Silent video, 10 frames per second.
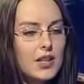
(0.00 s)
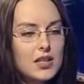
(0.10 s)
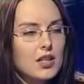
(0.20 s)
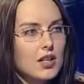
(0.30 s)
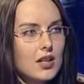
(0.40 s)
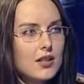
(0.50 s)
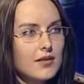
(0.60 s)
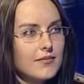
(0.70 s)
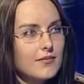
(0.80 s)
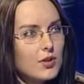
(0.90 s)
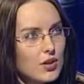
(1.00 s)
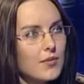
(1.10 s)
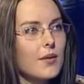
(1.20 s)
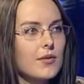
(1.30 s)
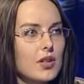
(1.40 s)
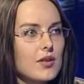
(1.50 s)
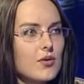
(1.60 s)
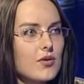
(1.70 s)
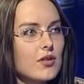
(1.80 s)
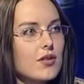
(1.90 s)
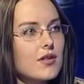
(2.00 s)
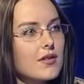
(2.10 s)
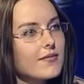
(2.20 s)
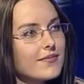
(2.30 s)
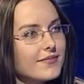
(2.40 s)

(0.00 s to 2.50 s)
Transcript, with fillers: siedemnastki nie chcę. Możemy ją od razu zniszczyć.